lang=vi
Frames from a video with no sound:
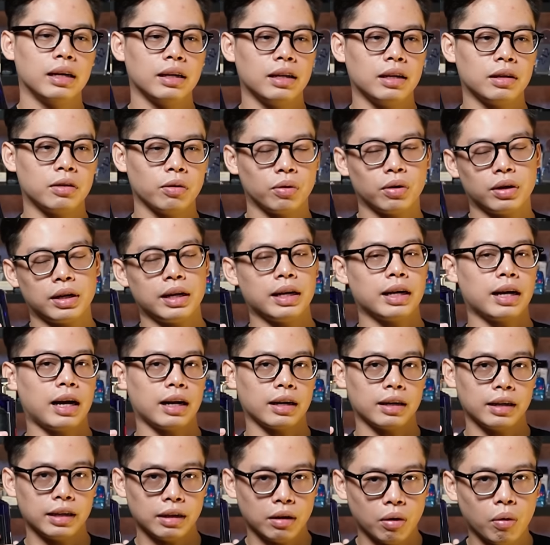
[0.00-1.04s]
thì tôi có thể
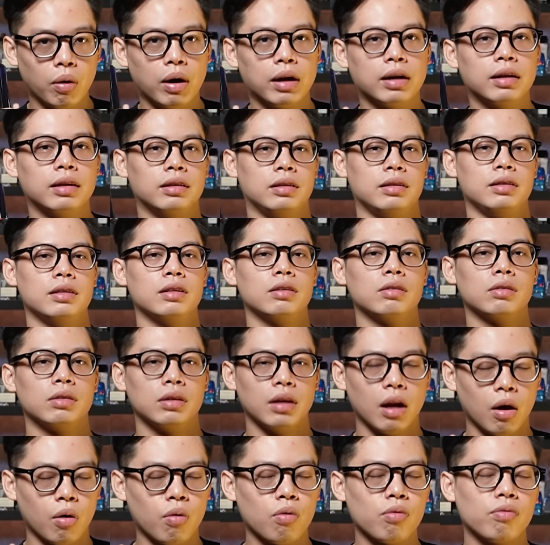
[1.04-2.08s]
khẳng định luôn như
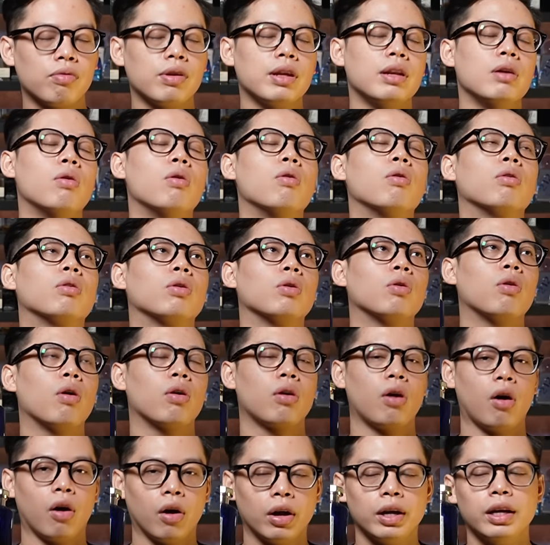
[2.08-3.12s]
đầu video tôi
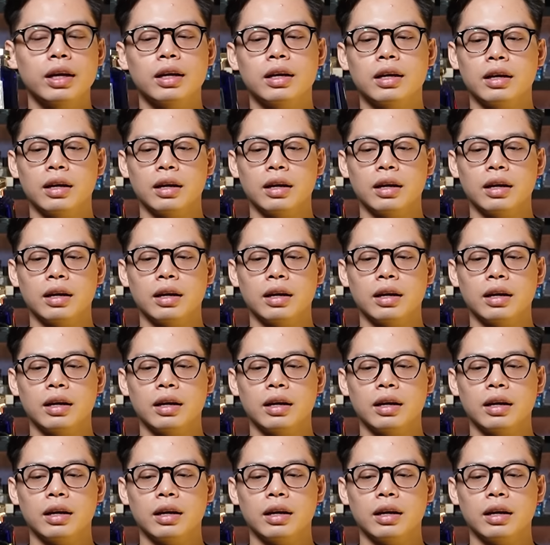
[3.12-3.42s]
có nói